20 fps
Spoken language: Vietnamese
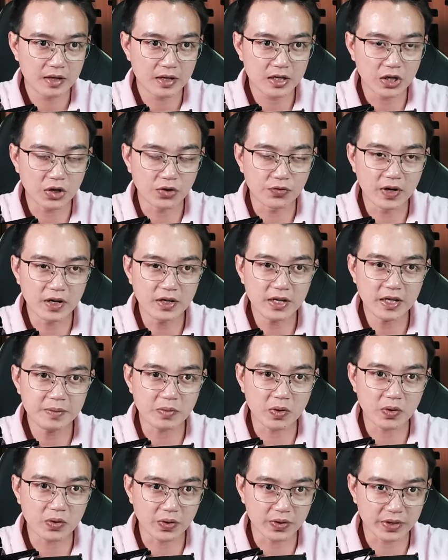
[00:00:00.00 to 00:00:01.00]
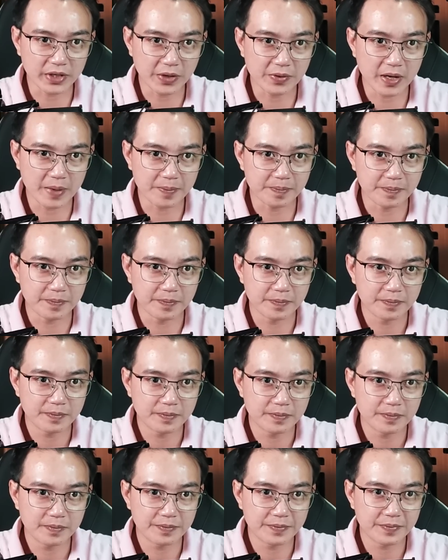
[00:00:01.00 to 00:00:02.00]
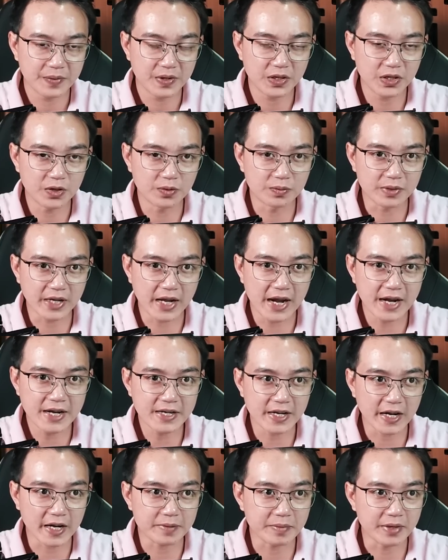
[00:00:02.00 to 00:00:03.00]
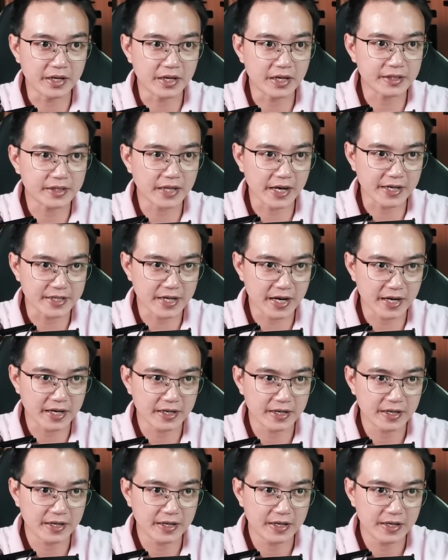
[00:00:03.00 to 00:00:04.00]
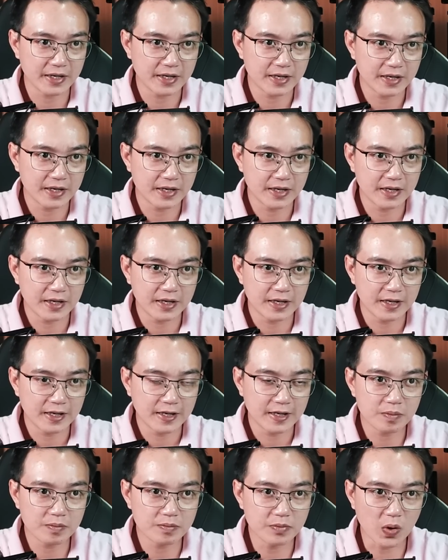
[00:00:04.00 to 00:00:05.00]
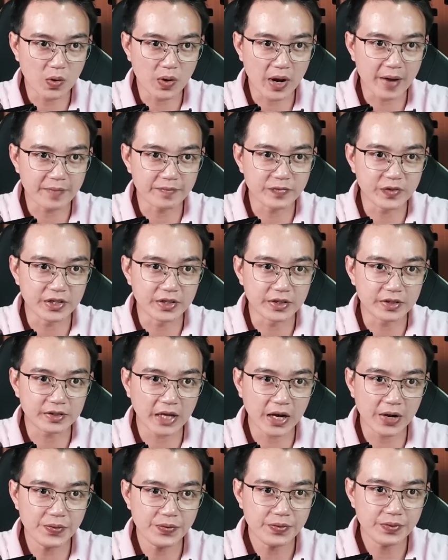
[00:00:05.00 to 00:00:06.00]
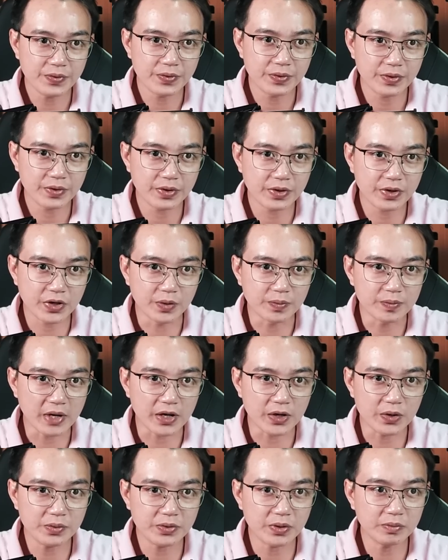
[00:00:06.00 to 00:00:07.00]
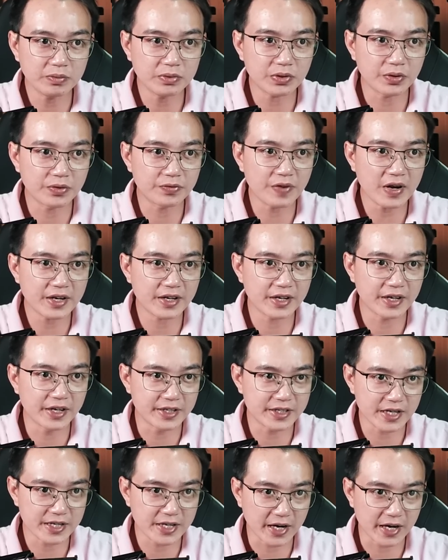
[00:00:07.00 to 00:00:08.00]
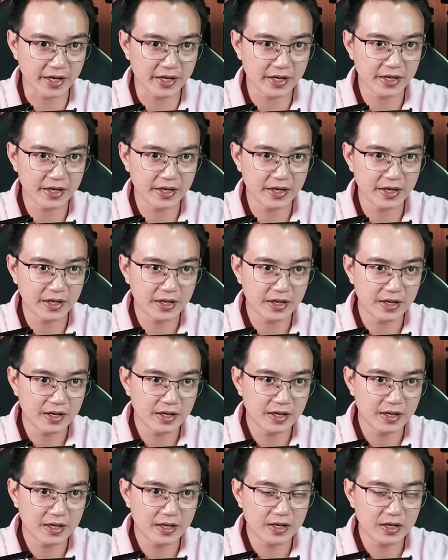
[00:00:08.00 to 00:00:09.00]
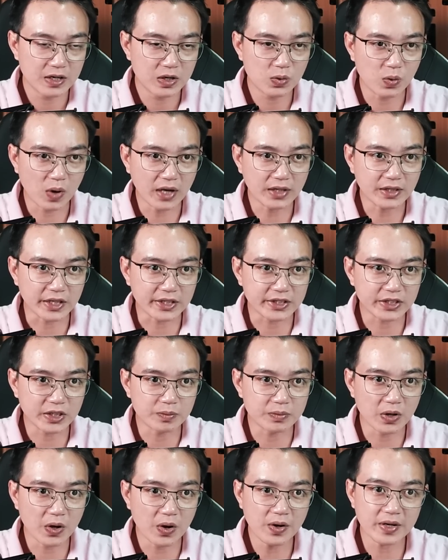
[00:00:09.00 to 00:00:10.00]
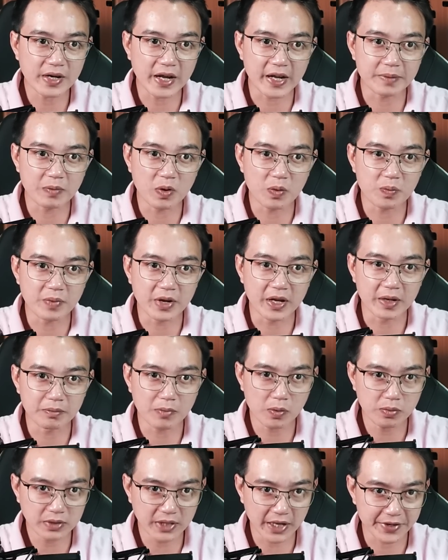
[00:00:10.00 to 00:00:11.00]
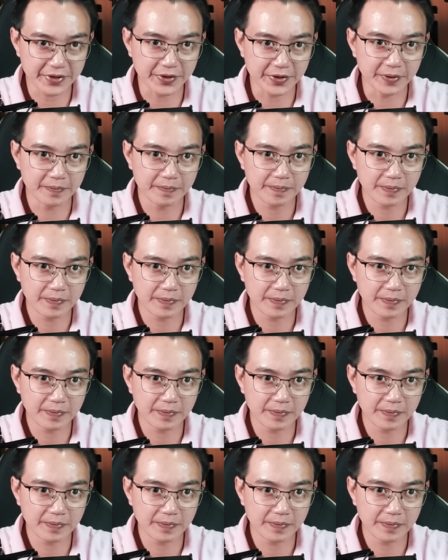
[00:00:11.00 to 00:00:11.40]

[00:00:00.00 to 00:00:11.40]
Cậu vớ lấy một con dao găm, dùng cán cạy miệng anh Tài ra. Bộ hàm vừa được tháo cũng là lúc chúng tôi phát hiện ra rằng quả thật trong đó đầy một miệng móng tay người.